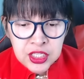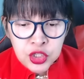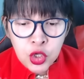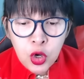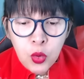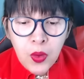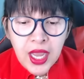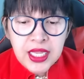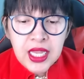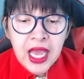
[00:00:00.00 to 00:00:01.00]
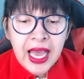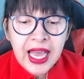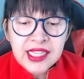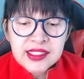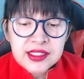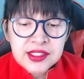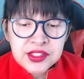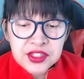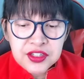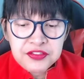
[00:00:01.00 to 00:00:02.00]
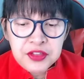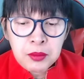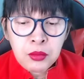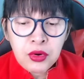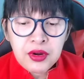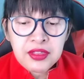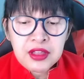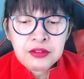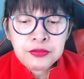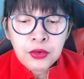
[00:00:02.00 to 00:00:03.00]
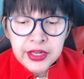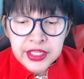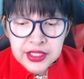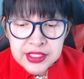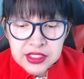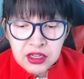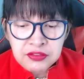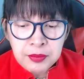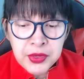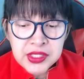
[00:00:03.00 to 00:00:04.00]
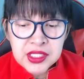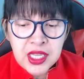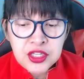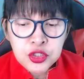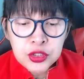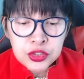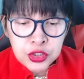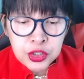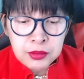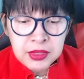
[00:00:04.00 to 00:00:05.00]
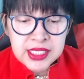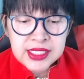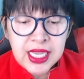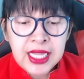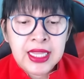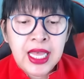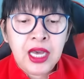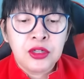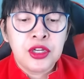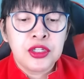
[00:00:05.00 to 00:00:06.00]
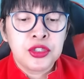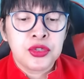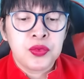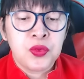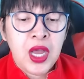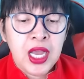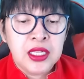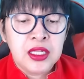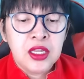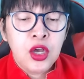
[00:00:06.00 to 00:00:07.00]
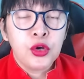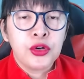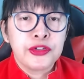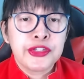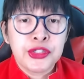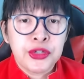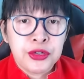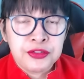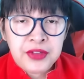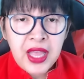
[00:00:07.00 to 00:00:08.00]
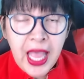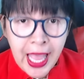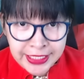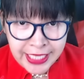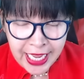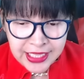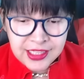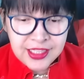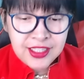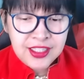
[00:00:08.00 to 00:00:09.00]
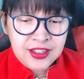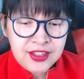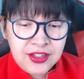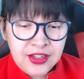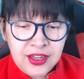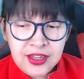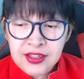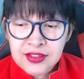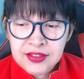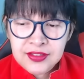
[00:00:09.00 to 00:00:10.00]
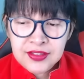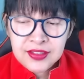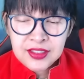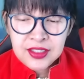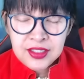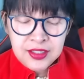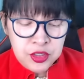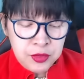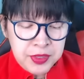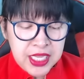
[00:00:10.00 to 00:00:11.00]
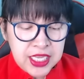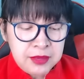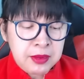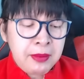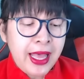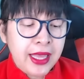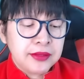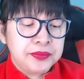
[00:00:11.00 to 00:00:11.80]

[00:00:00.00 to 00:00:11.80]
No one has served more than four years of a presidential term is allowed to run or serve again. Oh. Yung pinakaibaba.